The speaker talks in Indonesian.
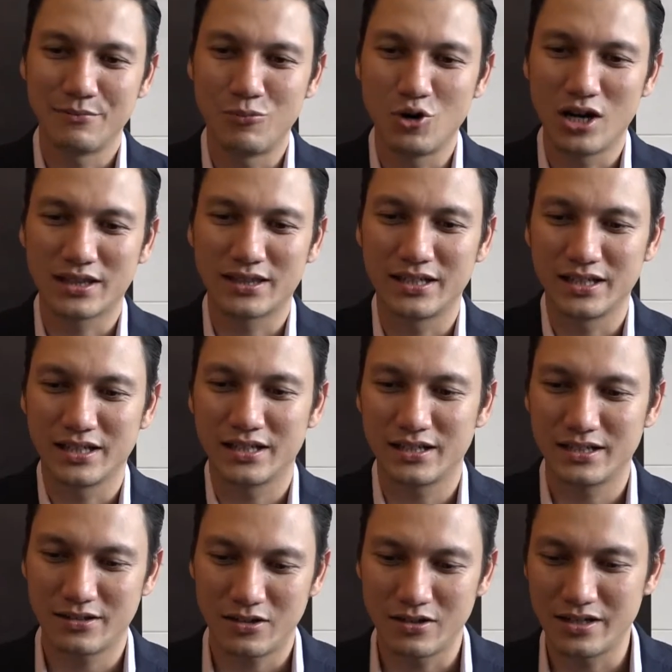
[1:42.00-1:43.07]
buat
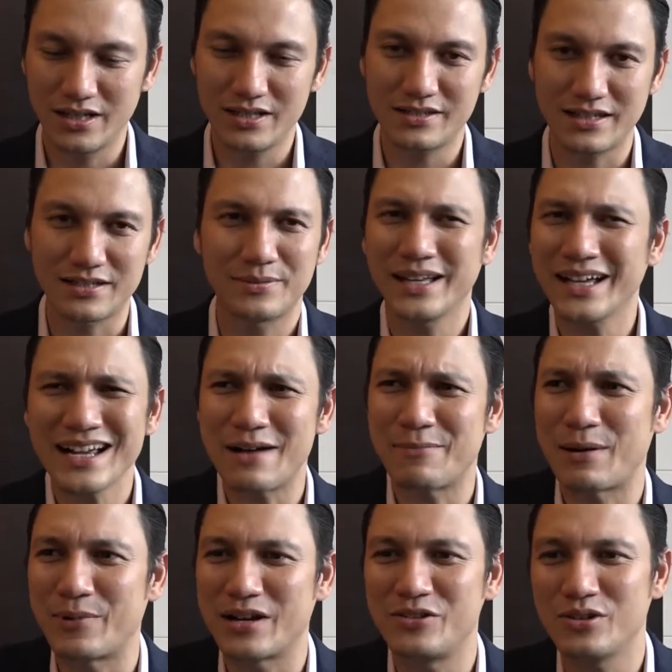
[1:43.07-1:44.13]
the audience ya sebenarnya nggak
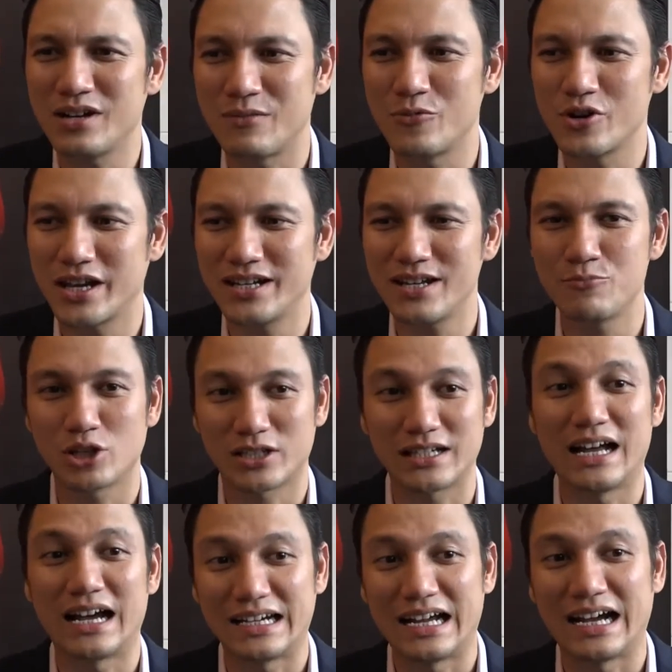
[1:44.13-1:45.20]
apa-apa juga. Mungkin dia buat
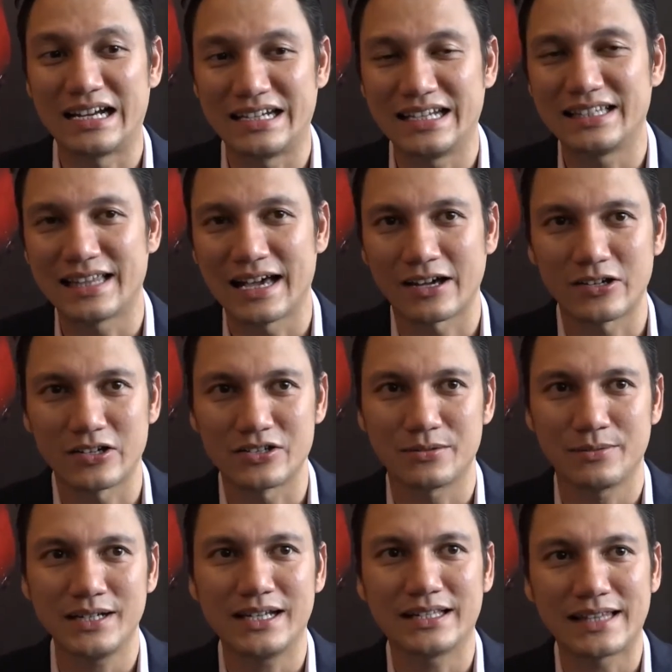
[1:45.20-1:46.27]
kenang-kenangan dia taro
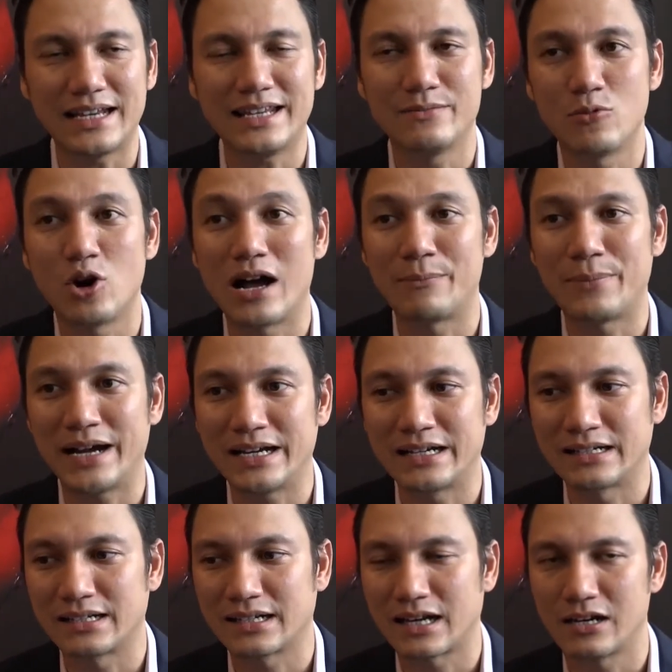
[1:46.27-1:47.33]
Cuman ya tadi mau ngapain?
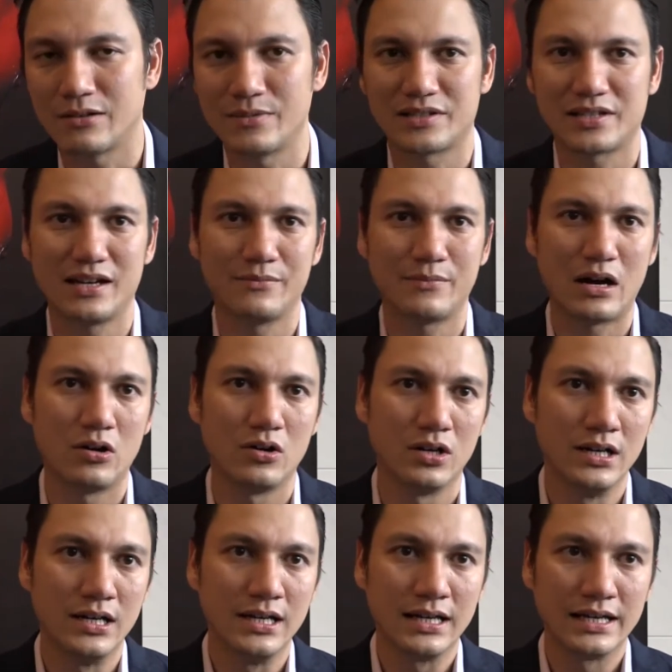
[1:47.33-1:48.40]
Kalau misalnya mau
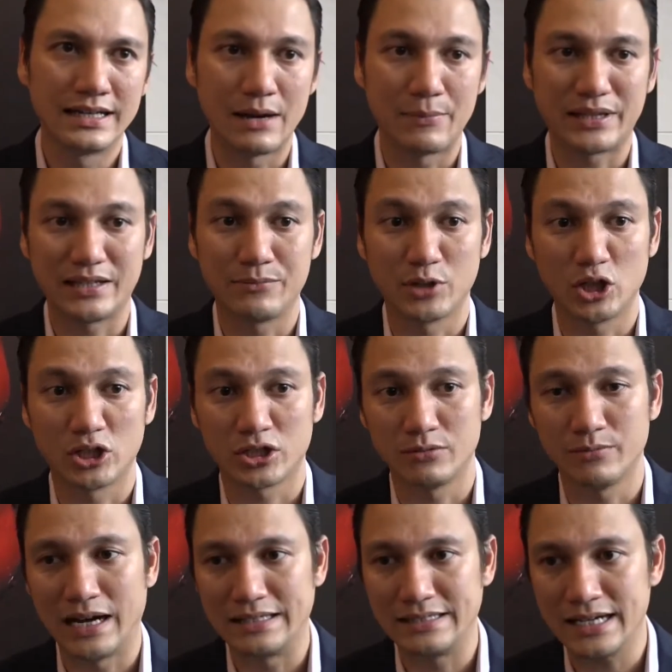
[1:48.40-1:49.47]
dapetin penonton
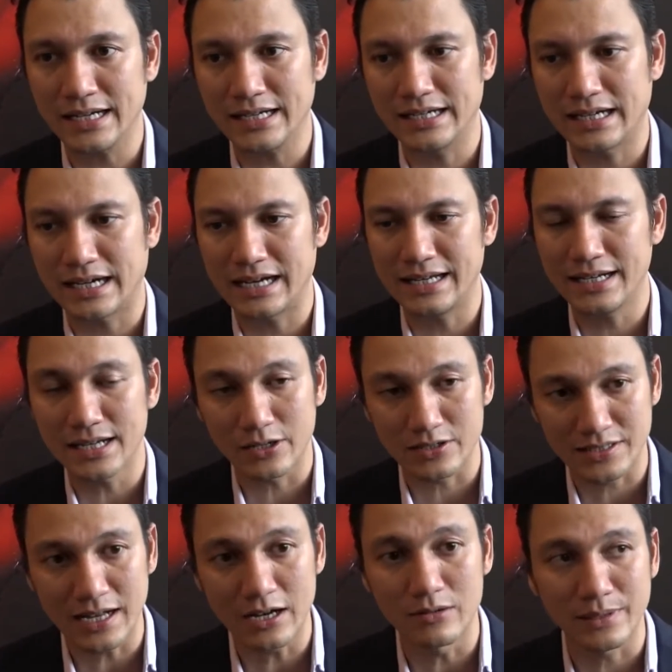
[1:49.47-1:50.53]
banyak ya kalian harus
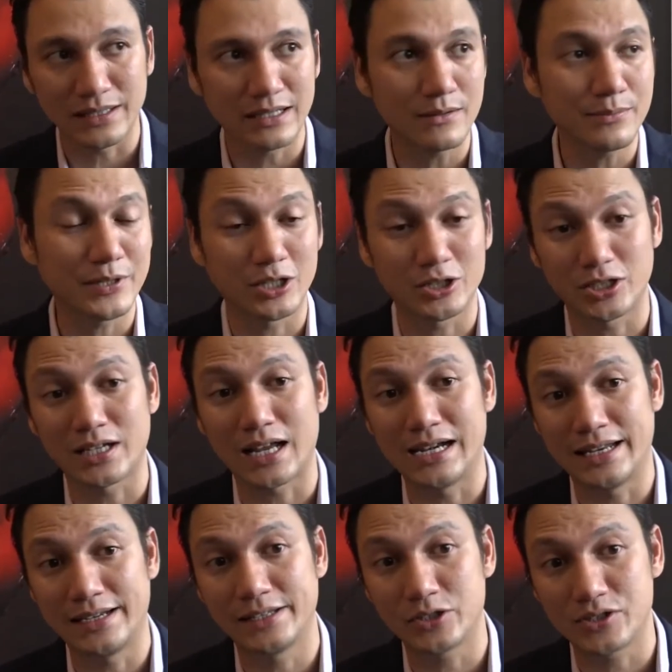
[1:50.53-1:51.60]
tahu pertama penonton
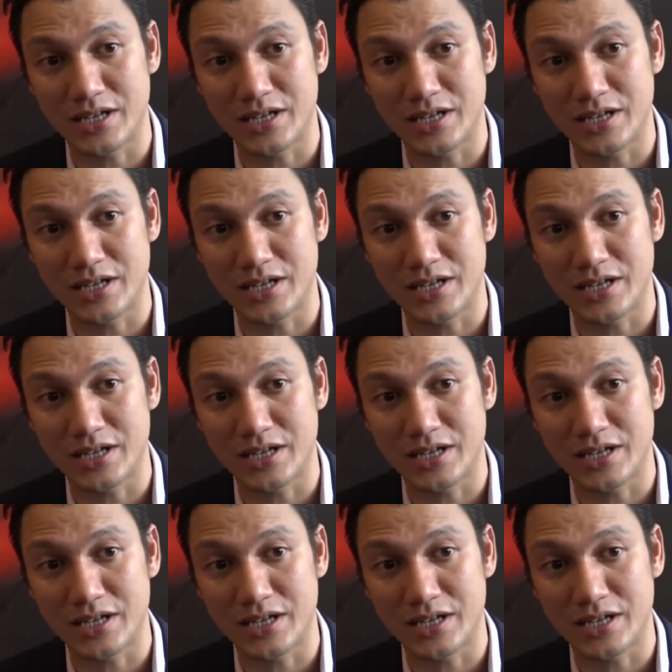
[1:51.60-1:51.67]
kalian itu